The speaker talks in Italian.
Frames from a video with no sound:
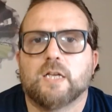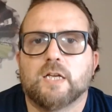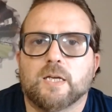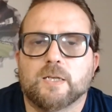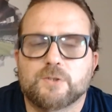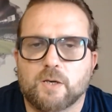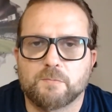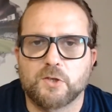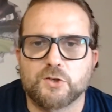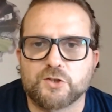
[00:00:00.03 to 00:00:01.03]
Ciao
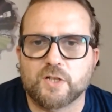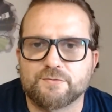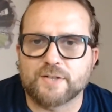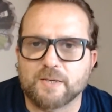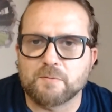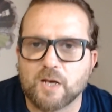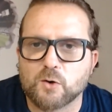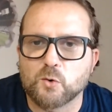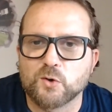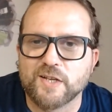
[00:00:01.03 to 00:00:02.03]
amici da Frank
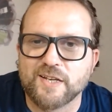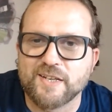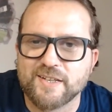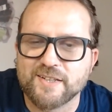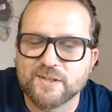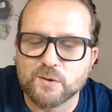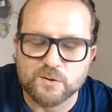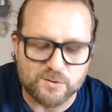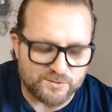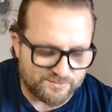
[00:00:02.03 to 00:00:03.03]

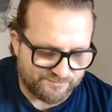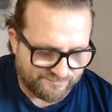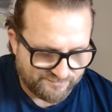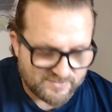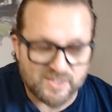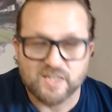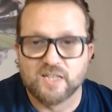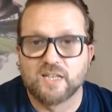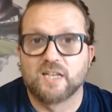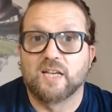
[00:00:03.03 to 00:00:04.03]
Bianconero.
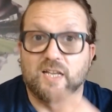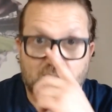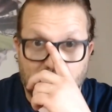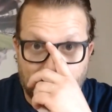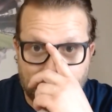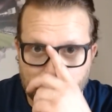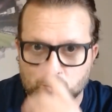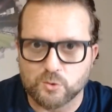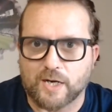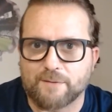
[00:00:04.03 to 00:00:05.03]
È
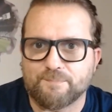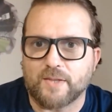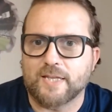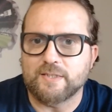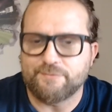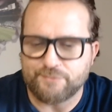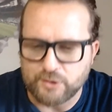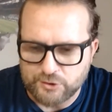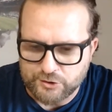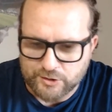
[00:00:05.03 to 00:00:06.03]
dura, è
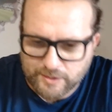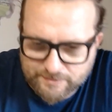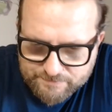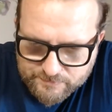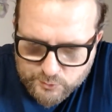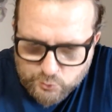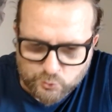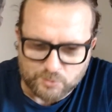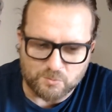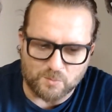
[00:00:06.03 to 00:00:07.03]
difficile, sono i
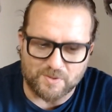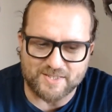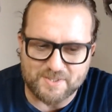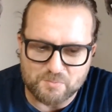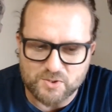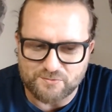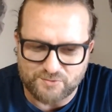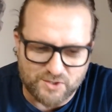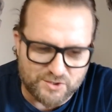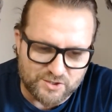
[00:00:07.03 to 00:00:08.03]
momenti più
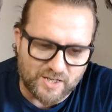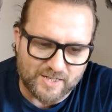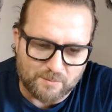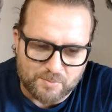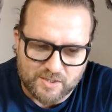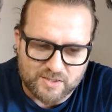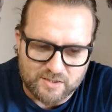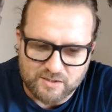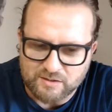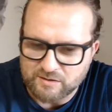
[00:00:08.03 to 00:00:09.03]
difficili anche per
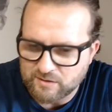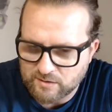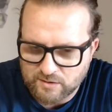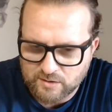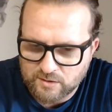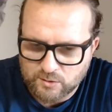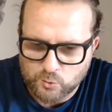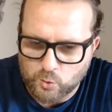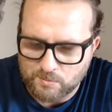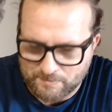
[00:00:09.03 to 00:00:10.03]
chi
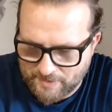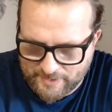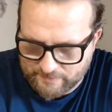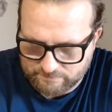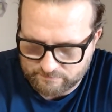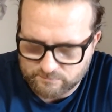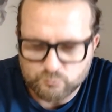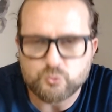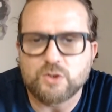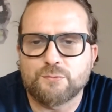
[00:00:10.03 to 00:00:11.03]
come me, un
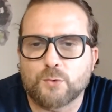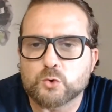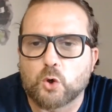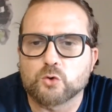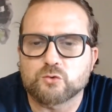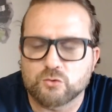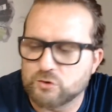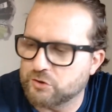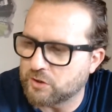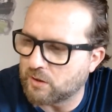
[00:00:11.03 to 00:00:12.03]
tifosotto,
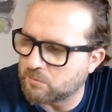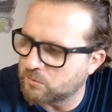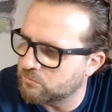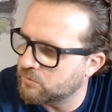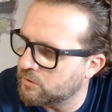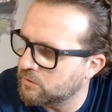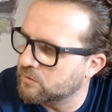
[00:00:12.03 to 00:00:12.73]
diciamo un,